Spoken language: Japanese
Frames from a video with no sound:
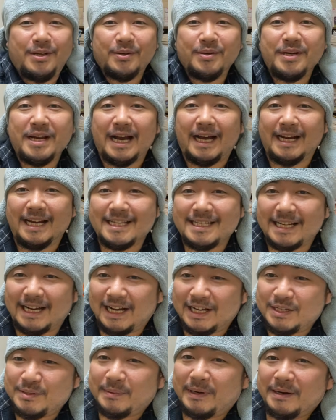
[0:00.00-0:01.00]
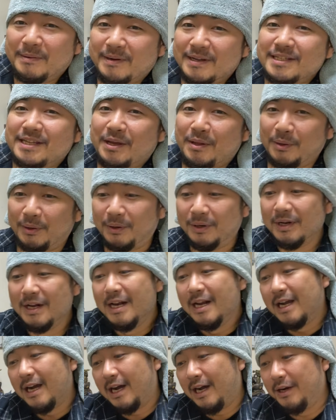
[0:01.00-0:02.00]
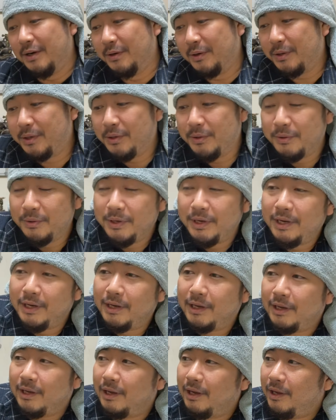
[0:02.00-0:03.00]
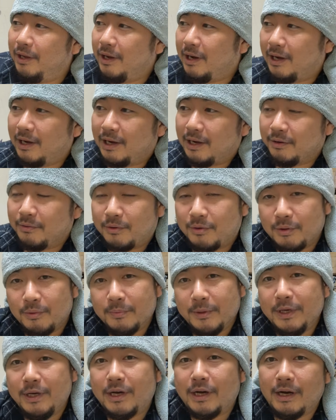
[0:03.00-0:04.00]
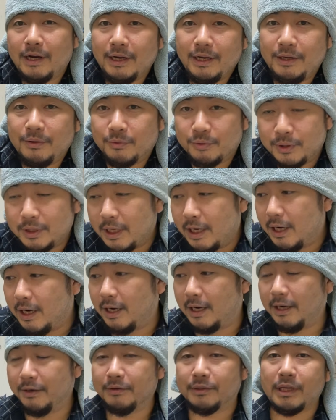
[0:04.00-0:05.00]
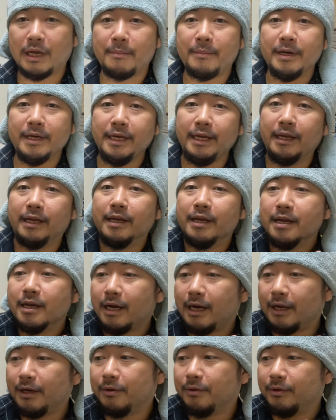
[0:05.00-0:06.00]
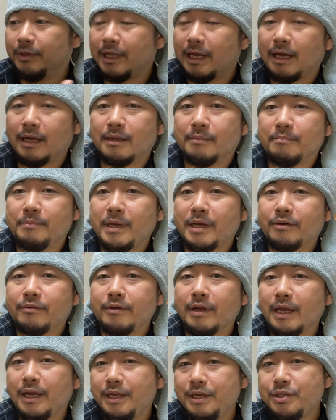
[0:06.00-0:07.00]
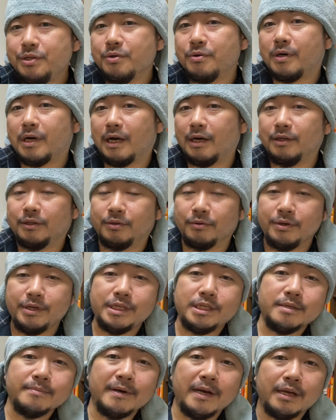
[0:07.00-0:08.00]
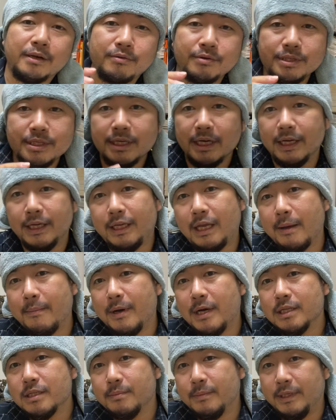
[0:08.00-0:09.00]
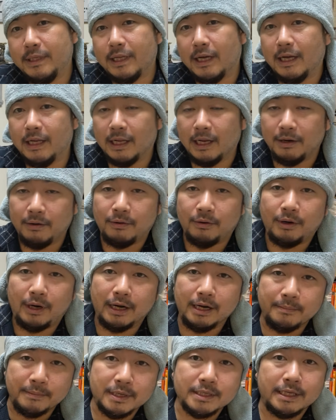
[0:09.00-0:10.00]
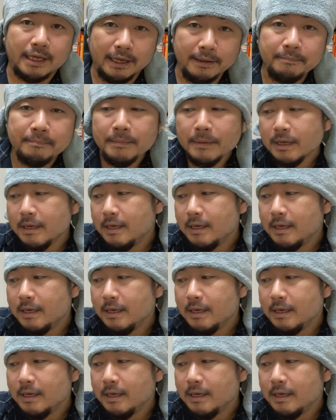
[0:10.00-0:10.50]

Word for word: 急に話が始まりますけど、あの、急に、えー、あの、コンビニ帰り寄ったら、あの、たまに、あの、何百円以上買うと1枚くじが引けますみたいなのありません